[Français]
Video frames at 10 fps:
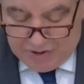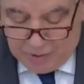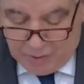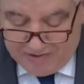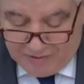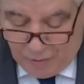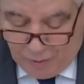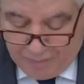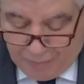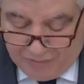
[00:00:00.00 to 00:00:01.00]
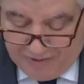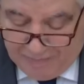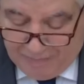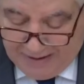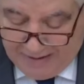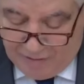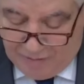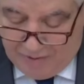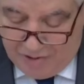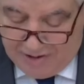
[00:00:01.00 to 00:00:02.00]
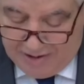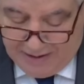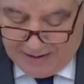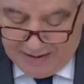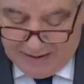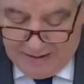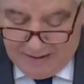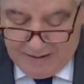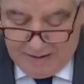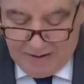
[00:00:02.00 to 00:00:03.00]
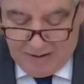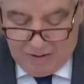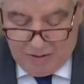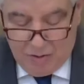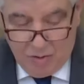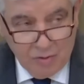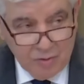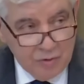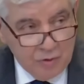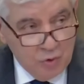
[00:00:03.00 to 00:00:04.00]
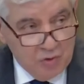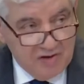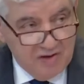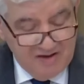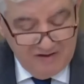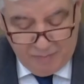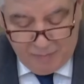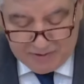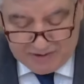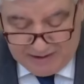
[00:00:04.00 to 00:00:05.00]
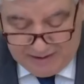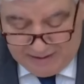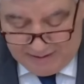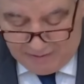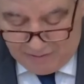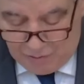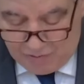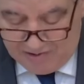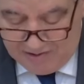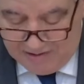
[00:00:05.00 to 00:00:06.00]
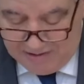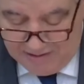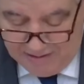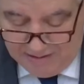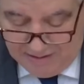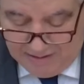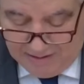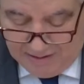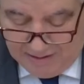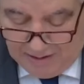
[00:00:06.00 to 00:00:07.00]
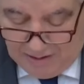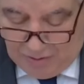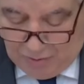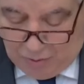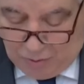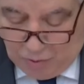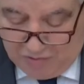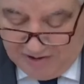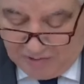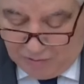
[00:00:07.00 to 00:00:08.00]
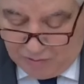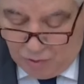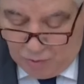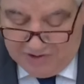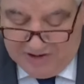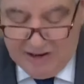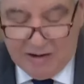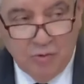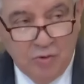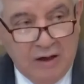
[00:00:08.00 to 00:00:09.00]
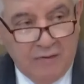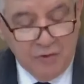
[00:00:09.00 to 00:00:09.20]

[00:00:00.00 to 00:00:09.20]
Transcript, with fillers: deux questions posées par l'Assemblée générale ont successivement trait, je cite, aux conséquences juridiques de la